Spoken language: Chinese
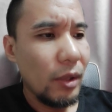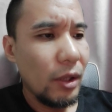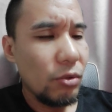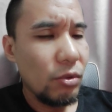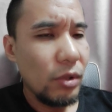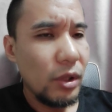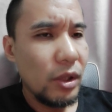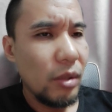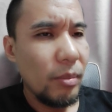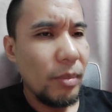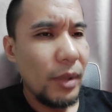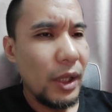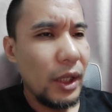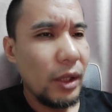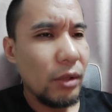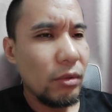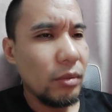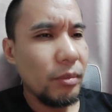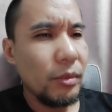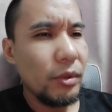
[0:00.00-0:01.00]
桌子上趴一
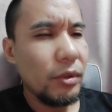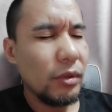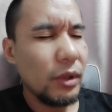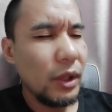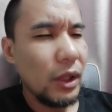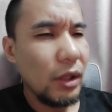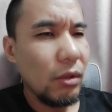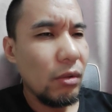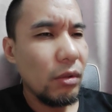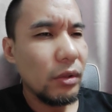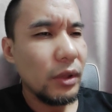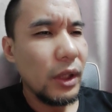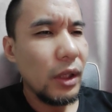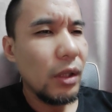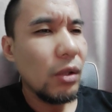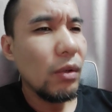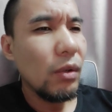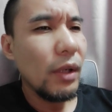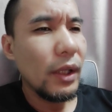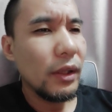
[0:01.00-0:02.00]
会儿没有，太太
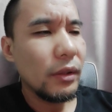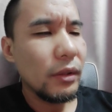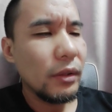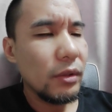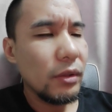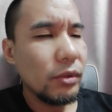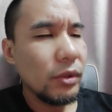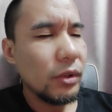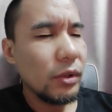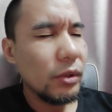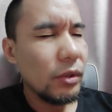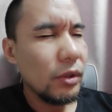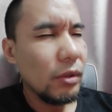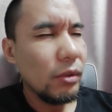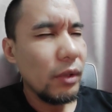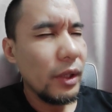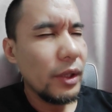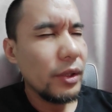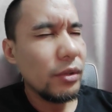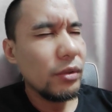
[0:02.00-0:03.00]
乱，一
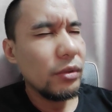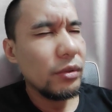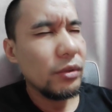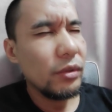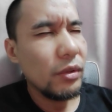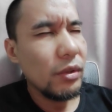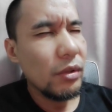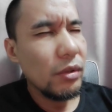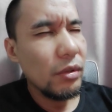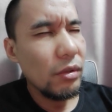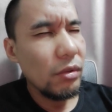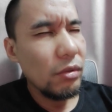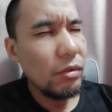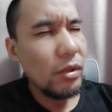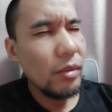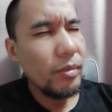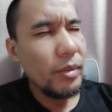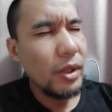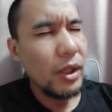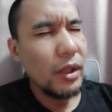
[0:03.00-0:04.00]
乱之后你睡
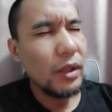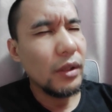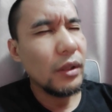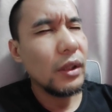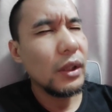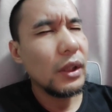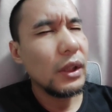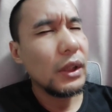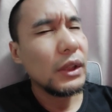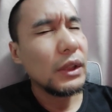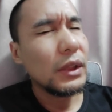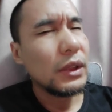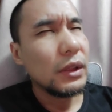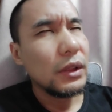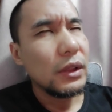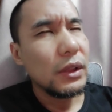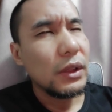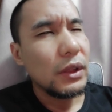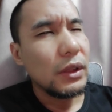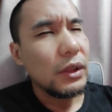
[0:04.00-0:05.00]
不沉，
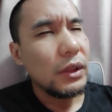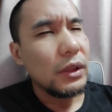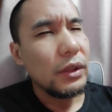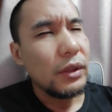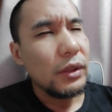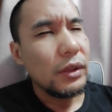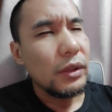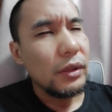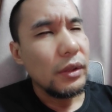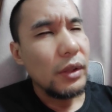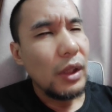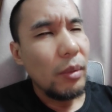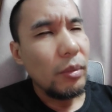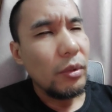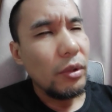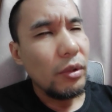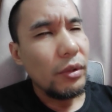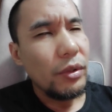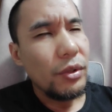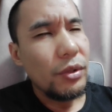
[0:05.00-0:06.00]
达不
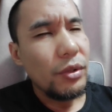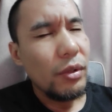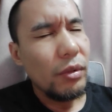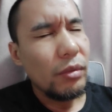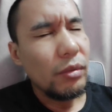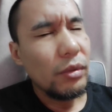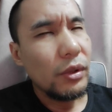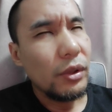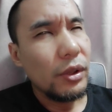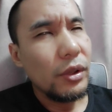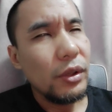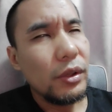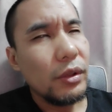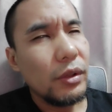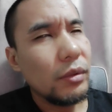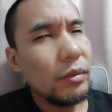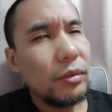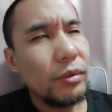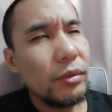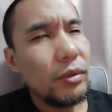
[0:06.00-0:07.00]
到个效果，这些
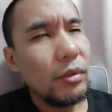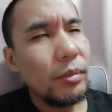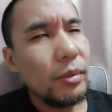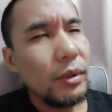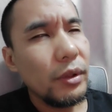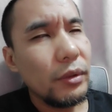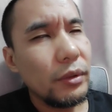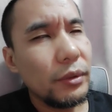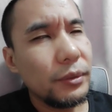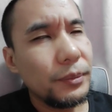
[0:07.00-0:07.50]
受不了，